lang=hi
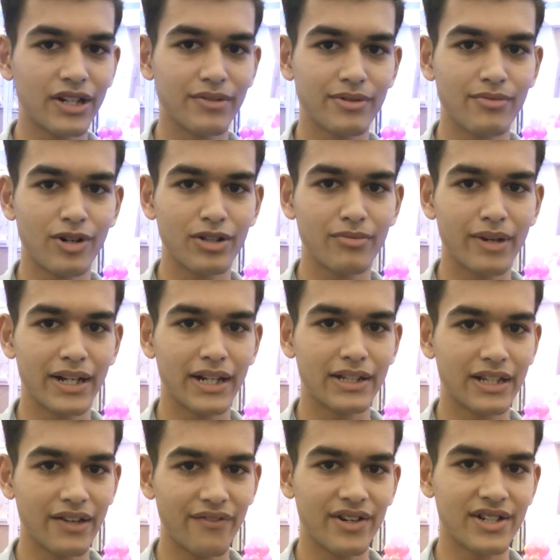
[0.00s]
ने भी बहुत
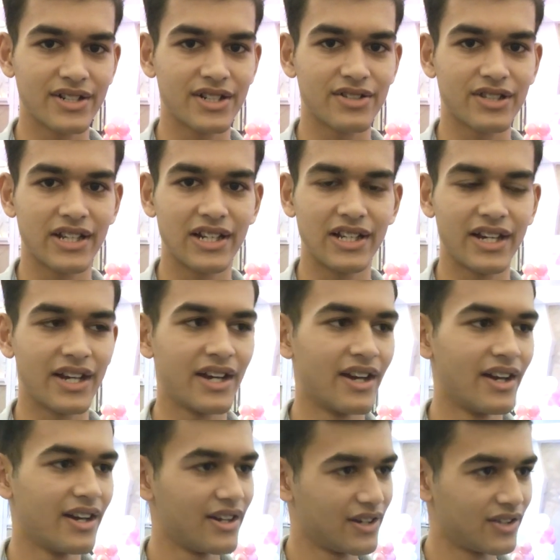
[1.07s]
मेहनत की फ्रेशर्स के लिए
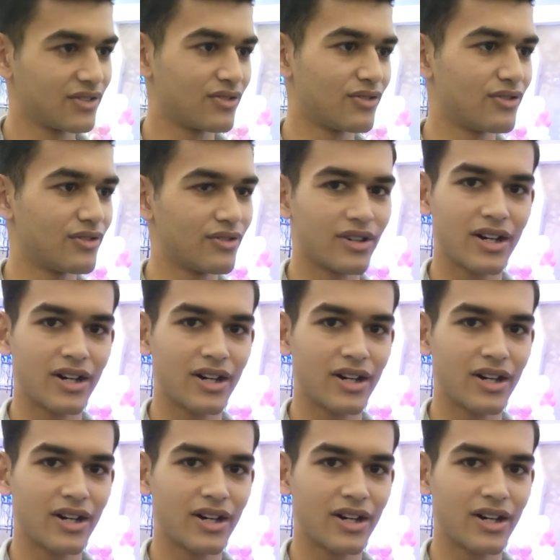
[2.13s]
तो